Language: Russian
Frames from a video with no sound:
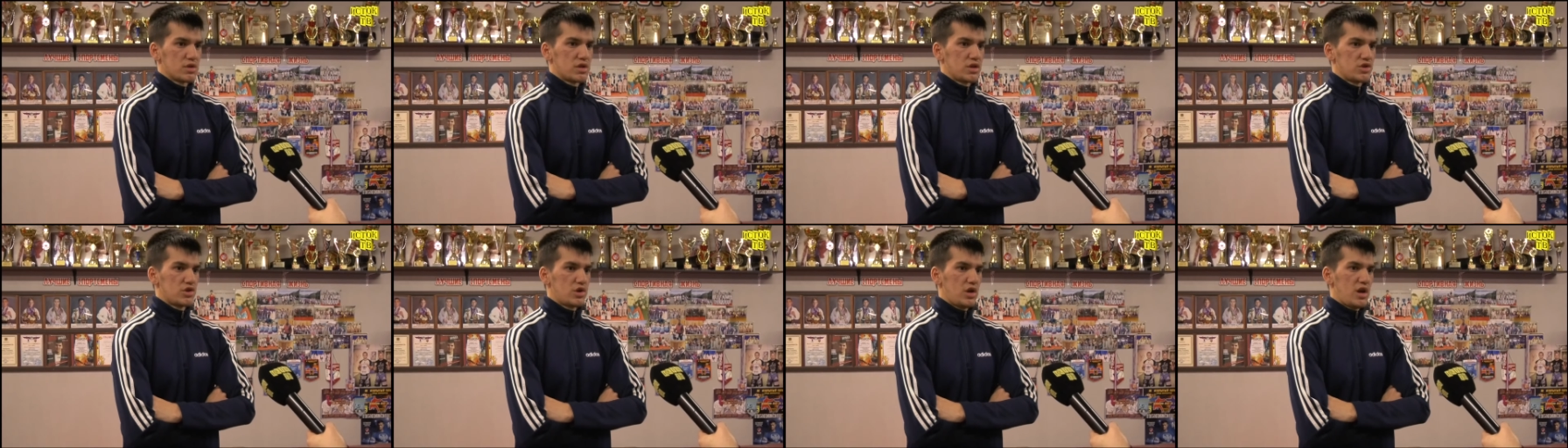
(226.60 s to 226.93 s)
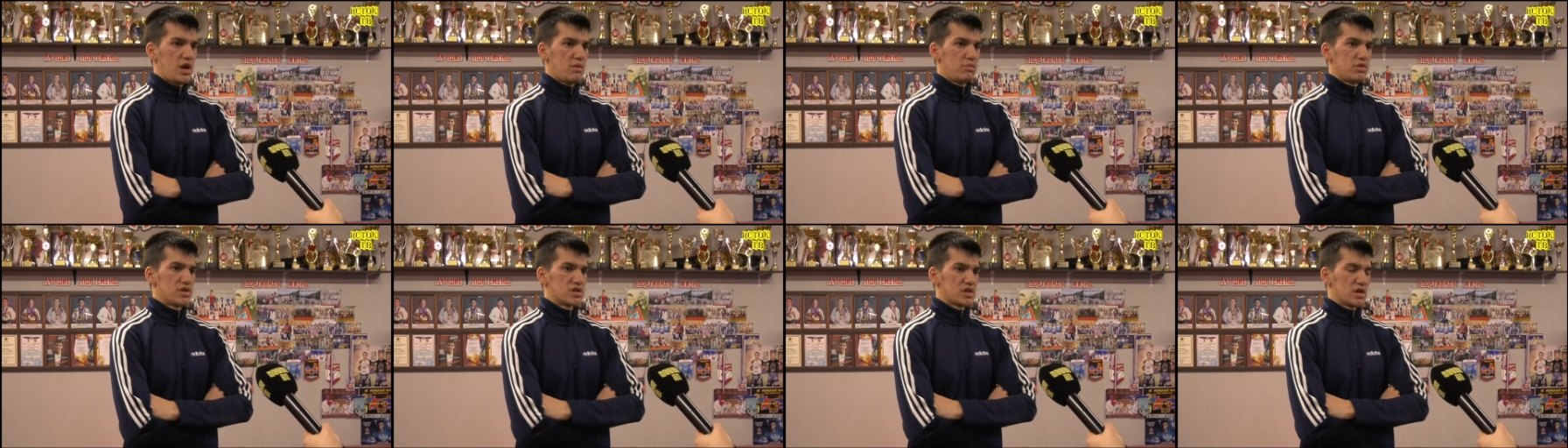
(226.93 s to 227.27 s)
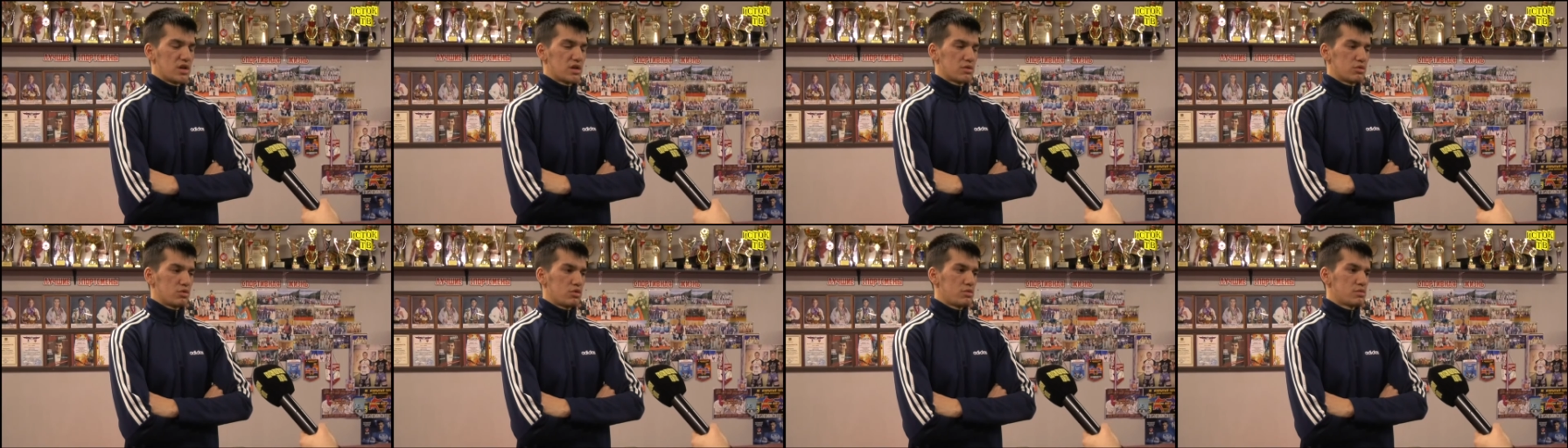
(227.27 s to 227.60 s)
мы на Челябинск
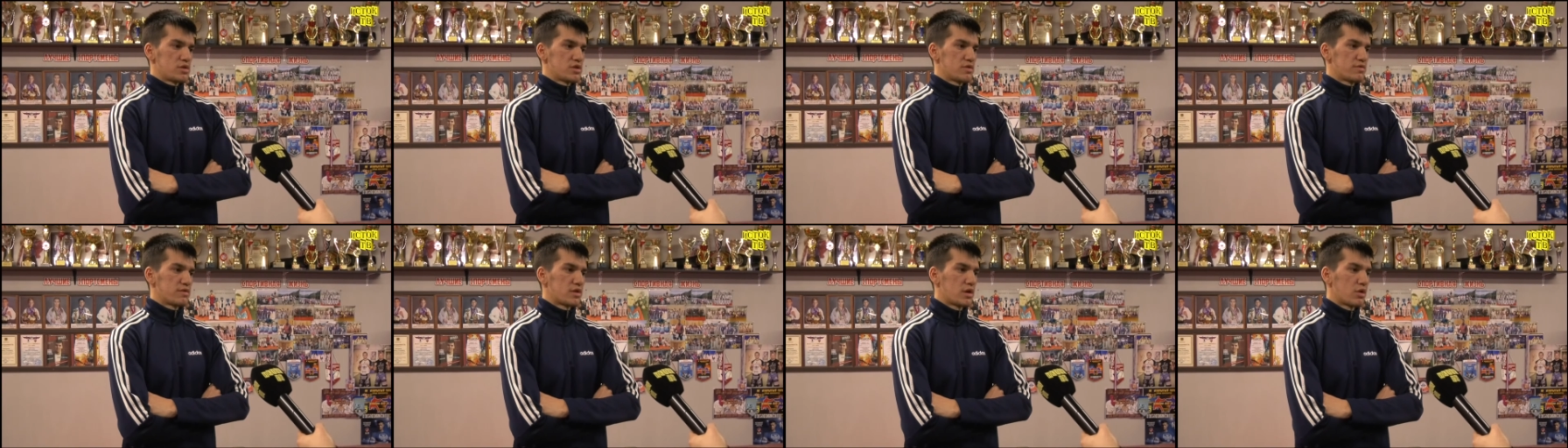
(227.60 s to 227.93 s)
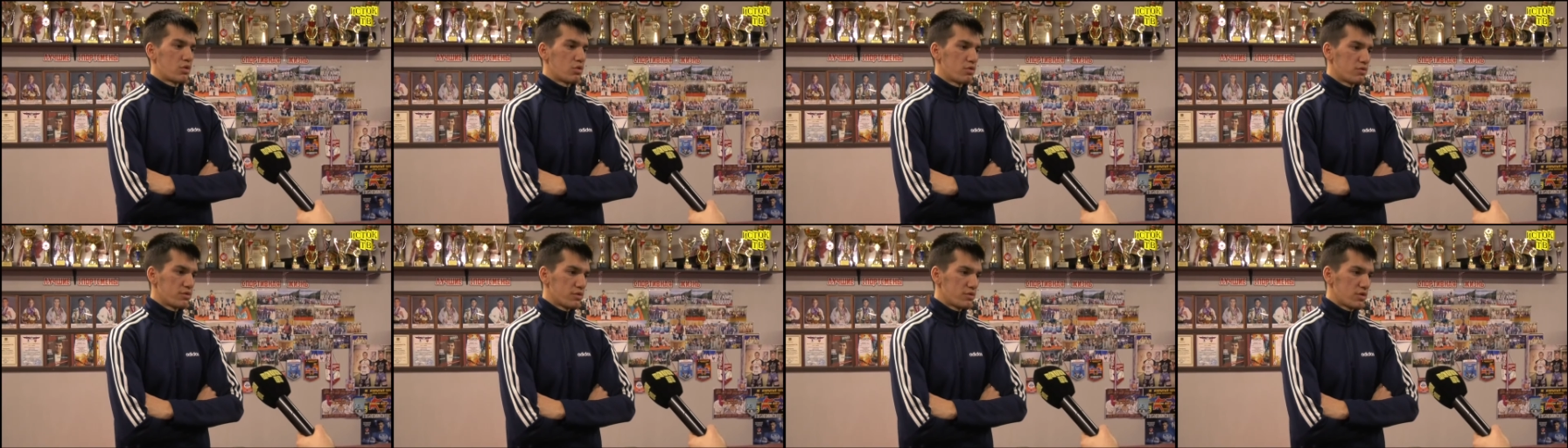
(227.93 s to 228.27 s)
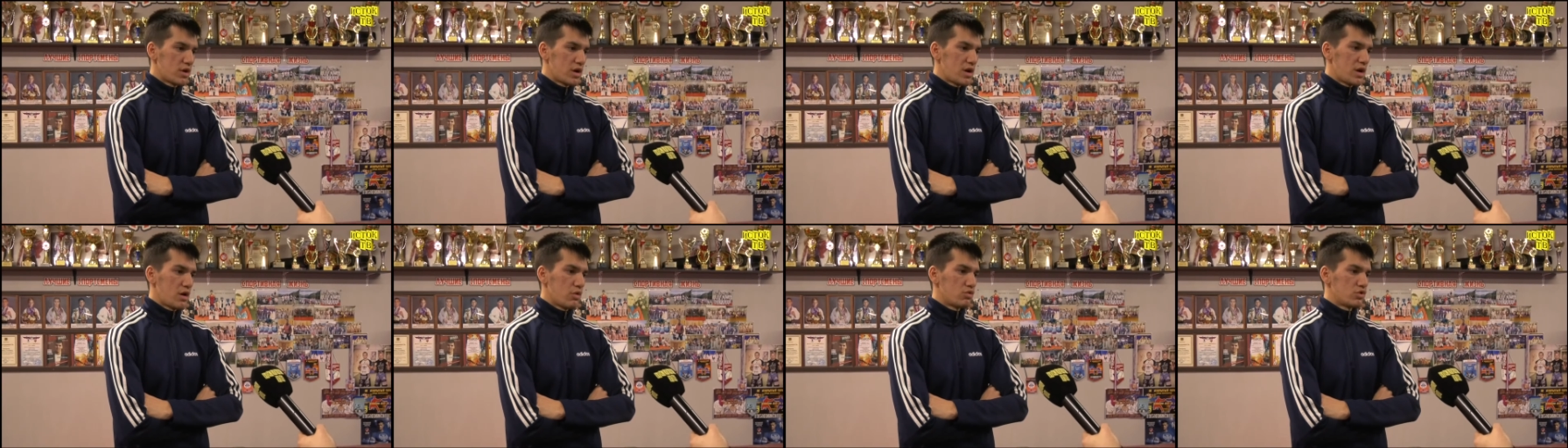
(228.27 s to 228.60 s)
готовимся, 2
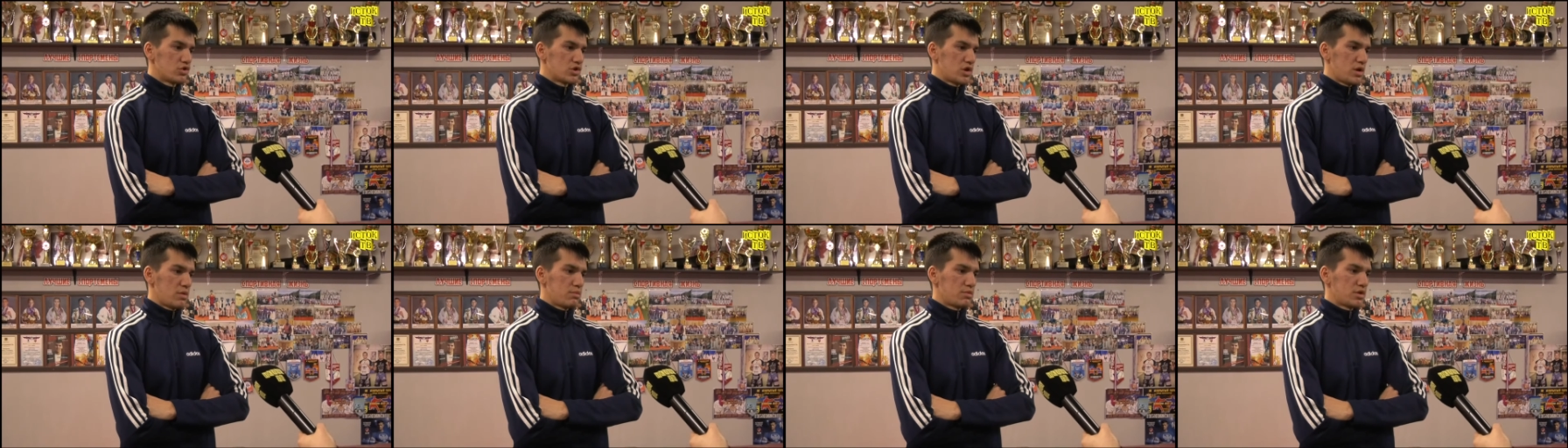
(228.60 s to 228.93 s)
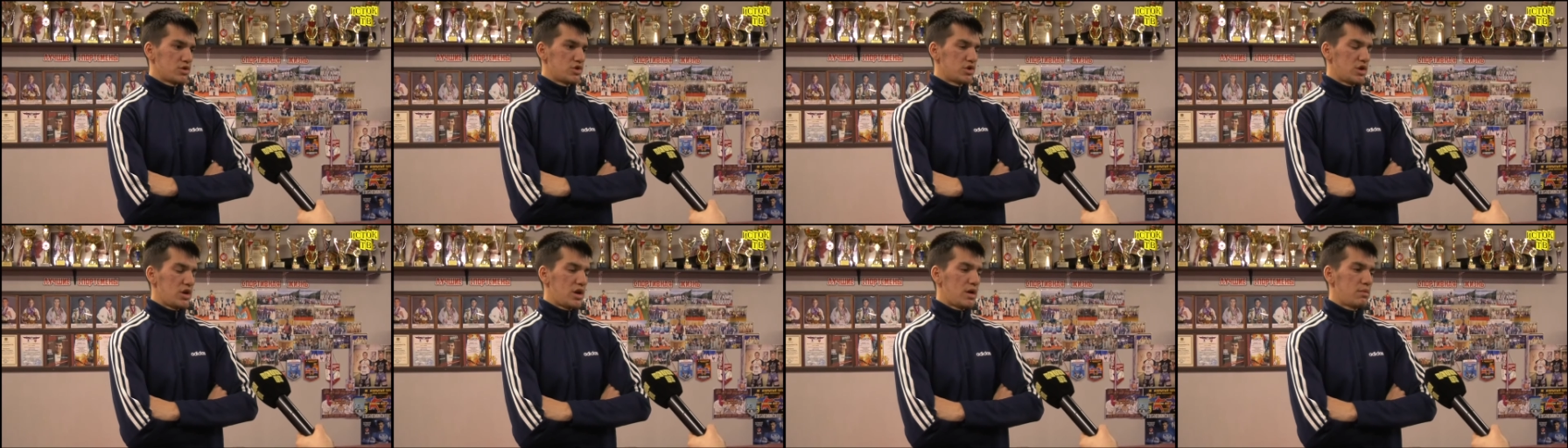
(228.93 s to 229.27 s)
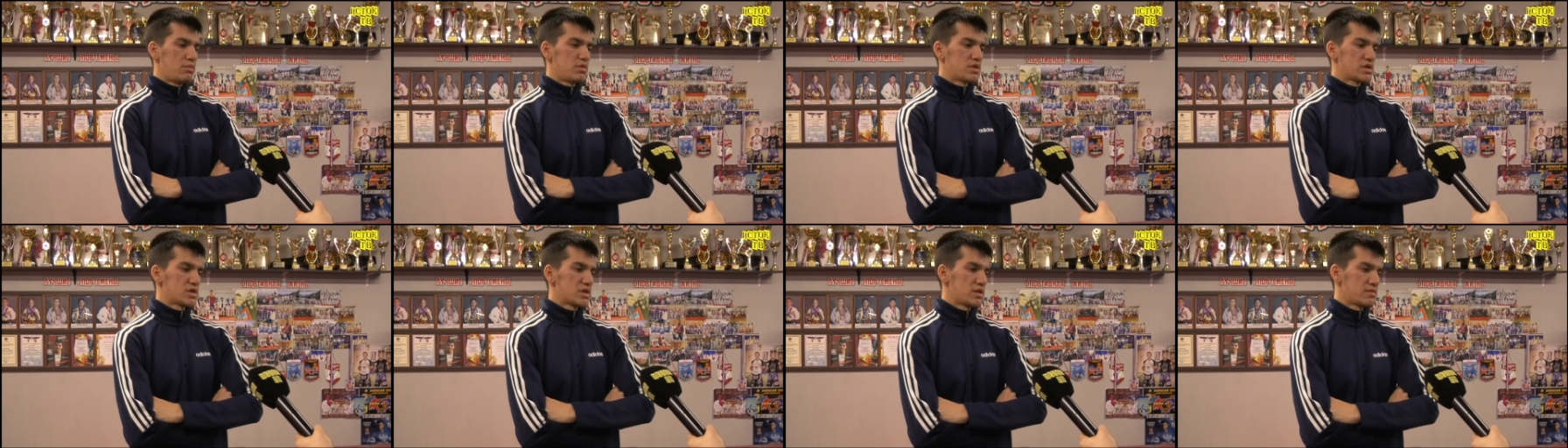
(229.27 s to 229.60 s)
февраля уезжаем на
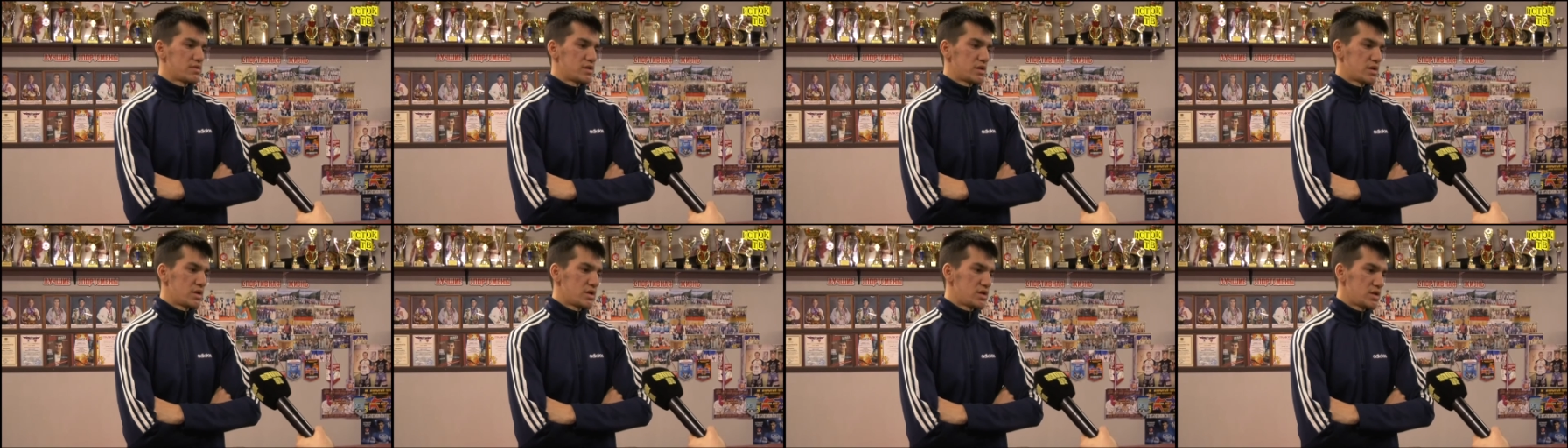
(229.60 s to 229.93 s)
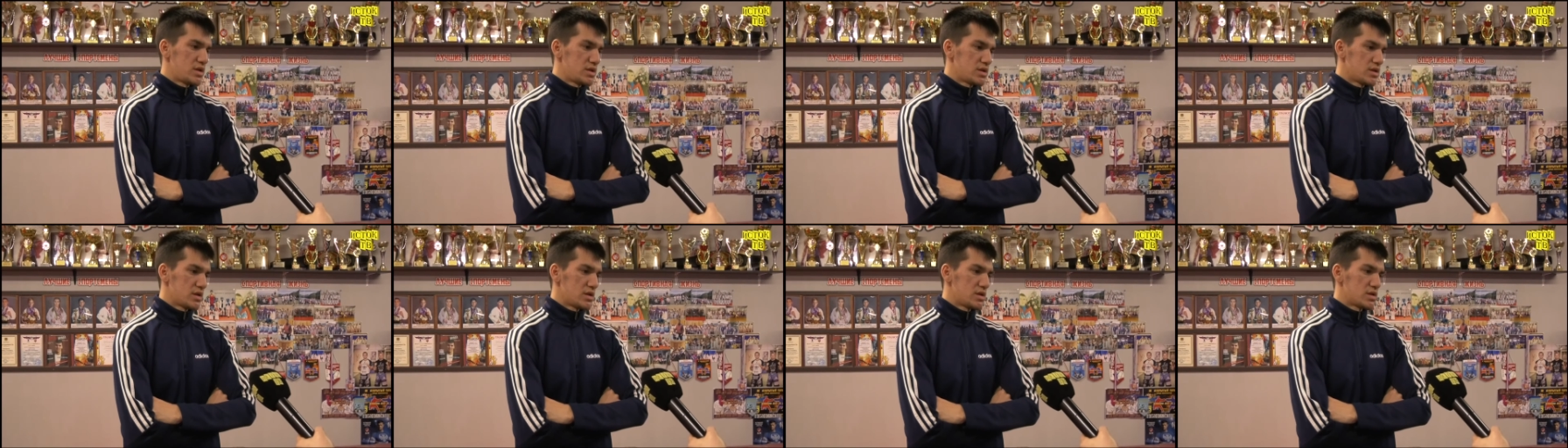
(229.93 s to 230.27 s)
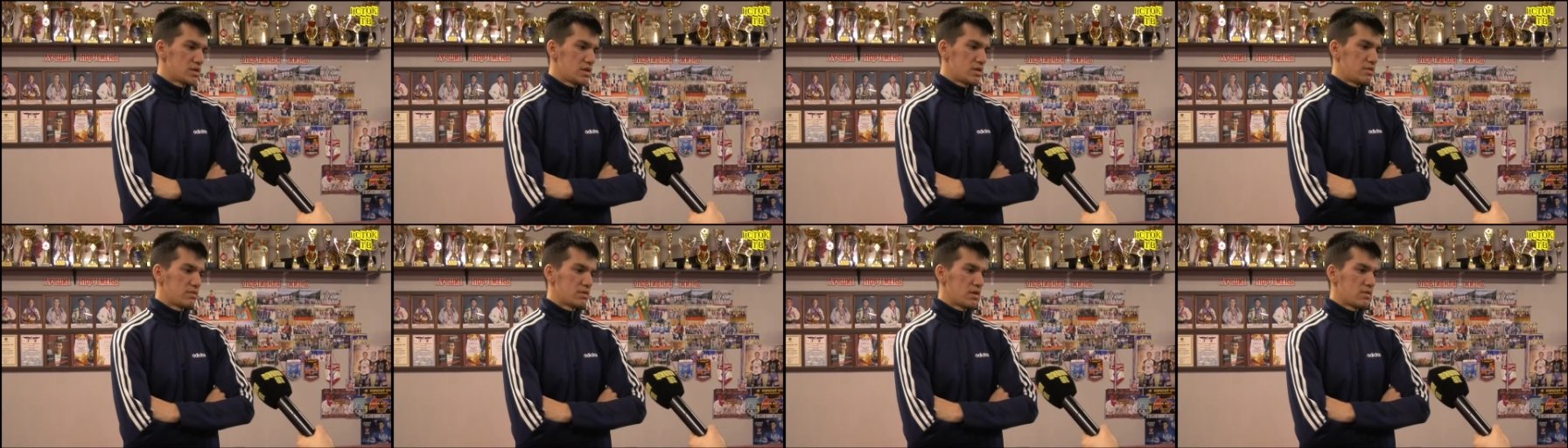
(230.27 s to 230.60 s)
Челябинск на всероссийские
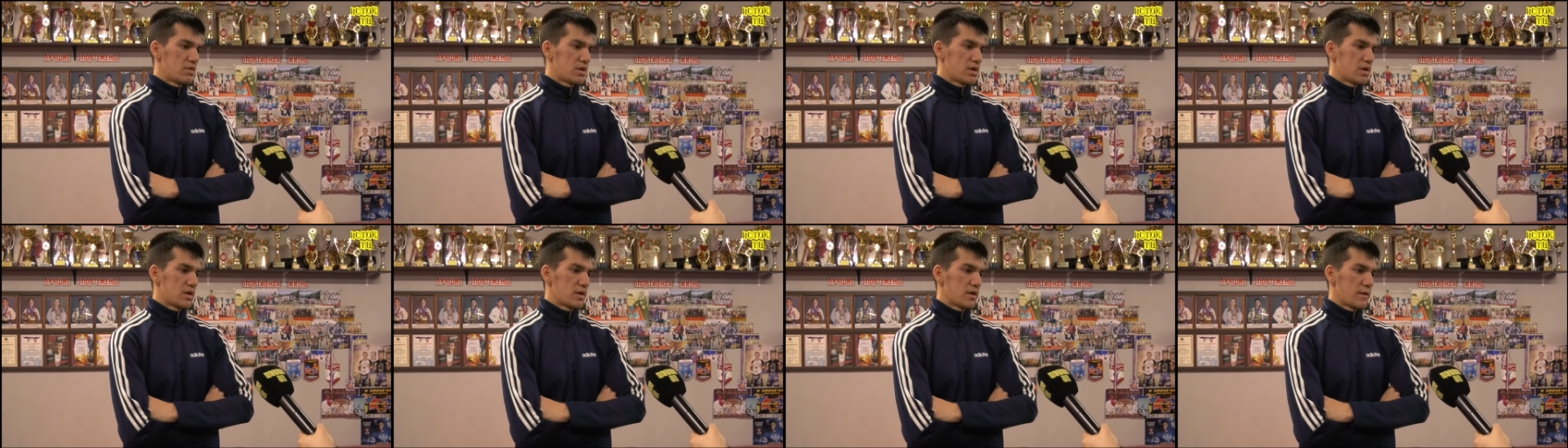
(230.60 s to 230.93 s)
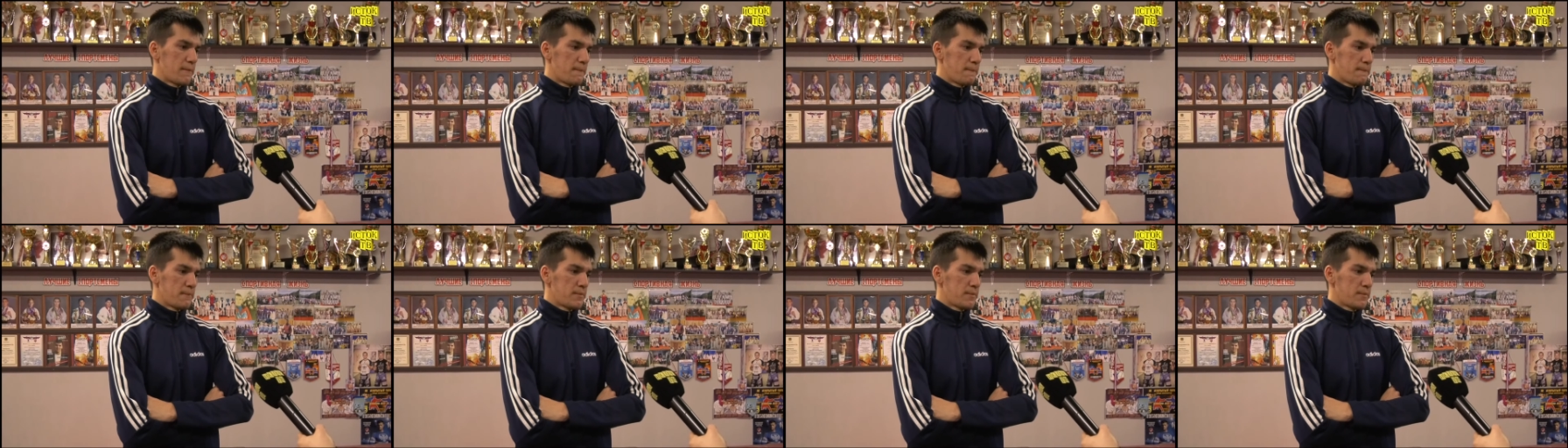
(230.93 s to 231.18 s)
соревнования.